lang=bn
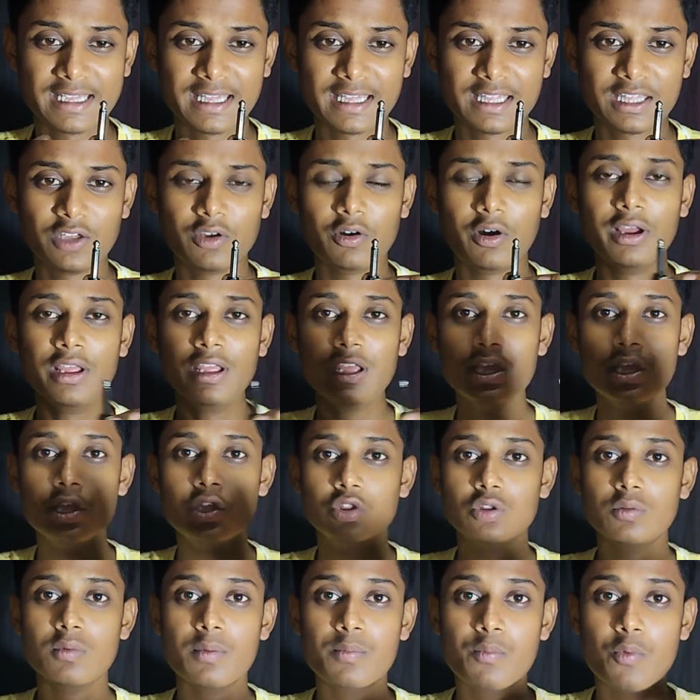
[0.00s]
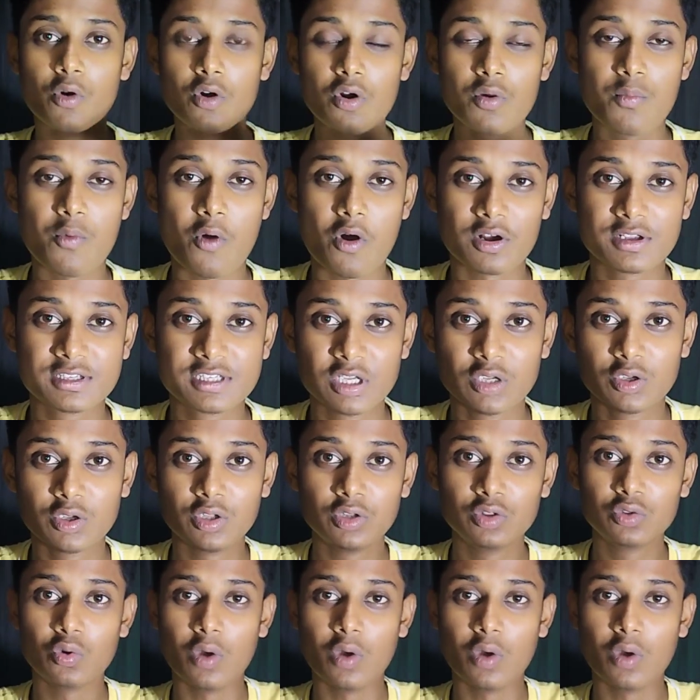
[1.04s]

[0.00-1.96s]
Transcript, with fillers: কি হয় তুমি বড় বক্সে কিন্তু